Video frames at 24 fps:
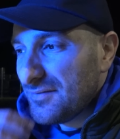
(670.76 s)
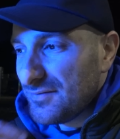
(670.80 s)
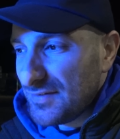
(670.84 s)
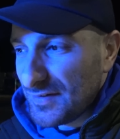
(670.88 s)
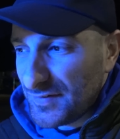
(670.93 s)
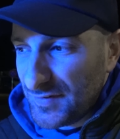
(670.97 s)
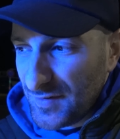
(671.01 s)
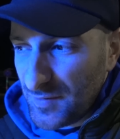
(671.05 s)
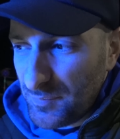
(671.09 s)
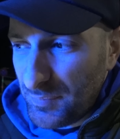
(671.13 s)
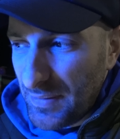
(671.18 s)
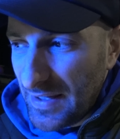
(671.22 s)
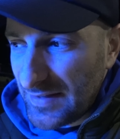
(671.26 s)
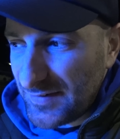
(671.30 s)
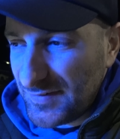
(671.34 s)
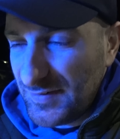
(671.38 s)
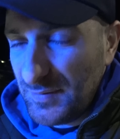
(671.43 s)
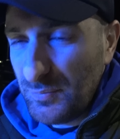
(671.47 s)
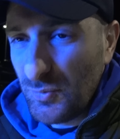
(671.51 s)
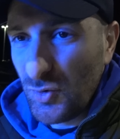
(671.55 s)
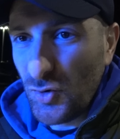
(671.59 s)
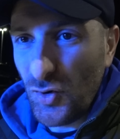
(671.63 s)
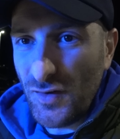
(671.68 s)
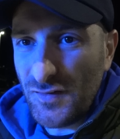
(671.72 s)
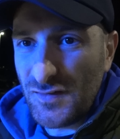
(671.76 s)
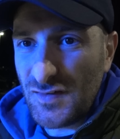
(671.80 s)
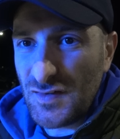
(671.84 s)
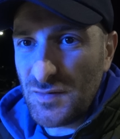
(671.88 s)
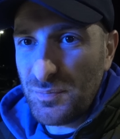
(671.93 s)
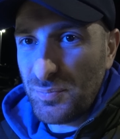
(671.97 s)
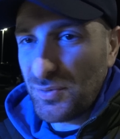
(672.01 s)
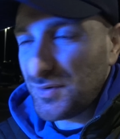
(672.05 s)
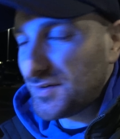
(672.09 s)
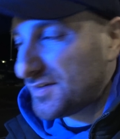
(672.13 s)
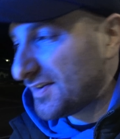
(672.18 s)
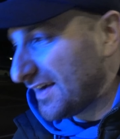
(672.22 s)
Wir sind bei
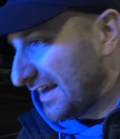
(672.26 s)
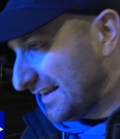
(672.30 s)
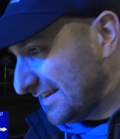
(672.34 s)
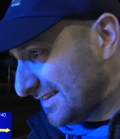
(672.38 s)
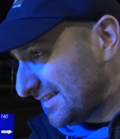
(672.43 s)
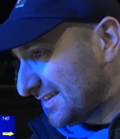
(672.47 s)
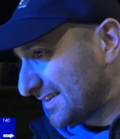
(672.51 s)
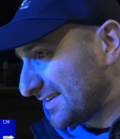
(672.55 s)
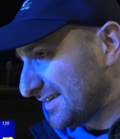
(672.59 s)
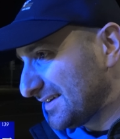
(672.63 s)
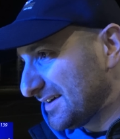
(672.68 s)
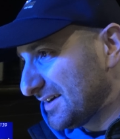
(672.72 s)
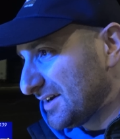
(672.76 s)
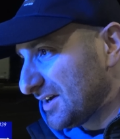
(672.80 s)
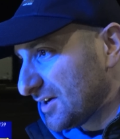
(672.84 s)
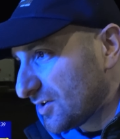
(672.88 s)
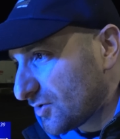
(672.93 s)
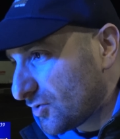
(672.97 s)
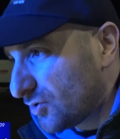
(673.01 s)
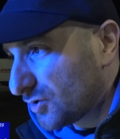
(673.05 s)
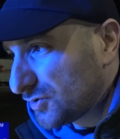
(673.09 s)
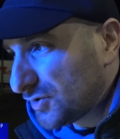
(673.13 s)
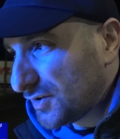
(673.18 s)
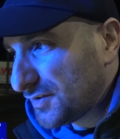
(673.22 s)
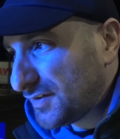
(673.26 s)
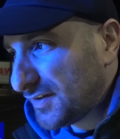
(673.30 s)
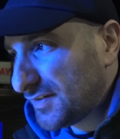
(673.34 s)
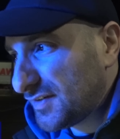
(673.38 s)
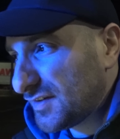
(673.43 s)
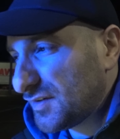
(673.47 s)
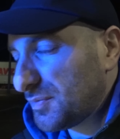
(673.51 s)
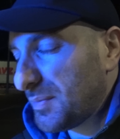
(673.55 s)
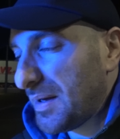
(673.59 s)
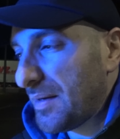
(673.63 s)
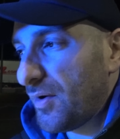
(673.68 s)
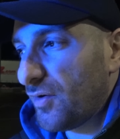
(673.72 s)
97 Prozent. Guckt euch das
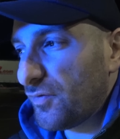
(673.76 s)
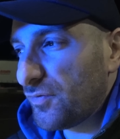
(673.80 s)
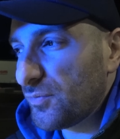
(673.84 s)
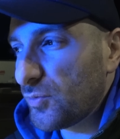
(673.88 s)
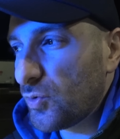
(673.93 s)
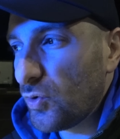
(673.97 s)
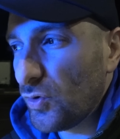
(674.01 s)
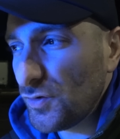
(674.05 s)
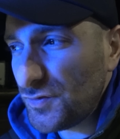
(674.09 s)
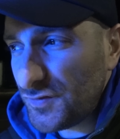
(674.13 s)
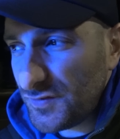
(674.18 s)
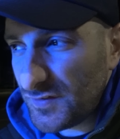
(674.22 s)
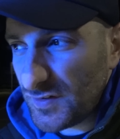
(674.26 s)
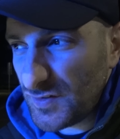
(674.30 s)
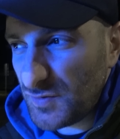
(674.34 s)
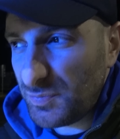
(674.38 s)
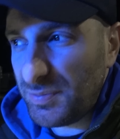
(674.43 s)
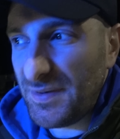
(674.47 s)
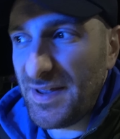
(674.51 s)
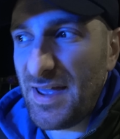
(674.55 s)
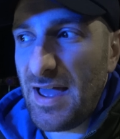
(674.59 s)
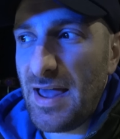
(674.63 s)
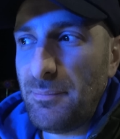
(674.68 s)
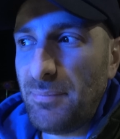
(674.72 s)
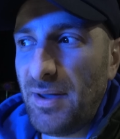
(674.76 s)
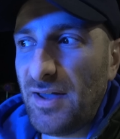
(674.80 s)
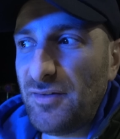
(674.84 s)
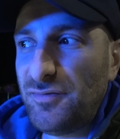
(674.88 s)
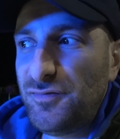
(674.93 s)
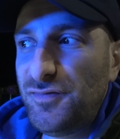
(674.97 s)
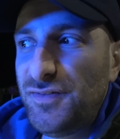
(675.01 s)
jetzt mal auf dem großen Display an. Bei